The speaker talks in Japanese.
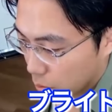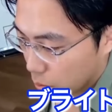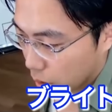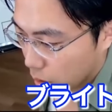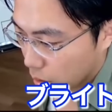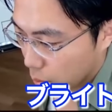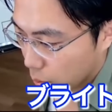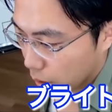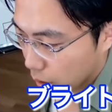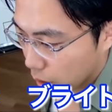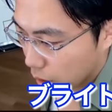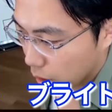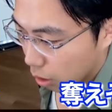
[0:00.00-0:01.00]
ブライトンが
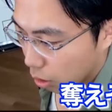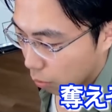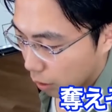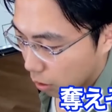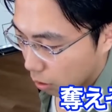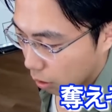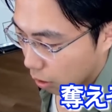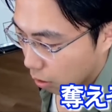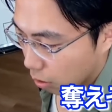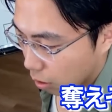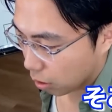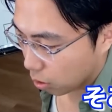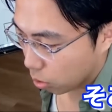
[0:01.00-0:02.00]
プレスかけたら奪いそうだったけどね、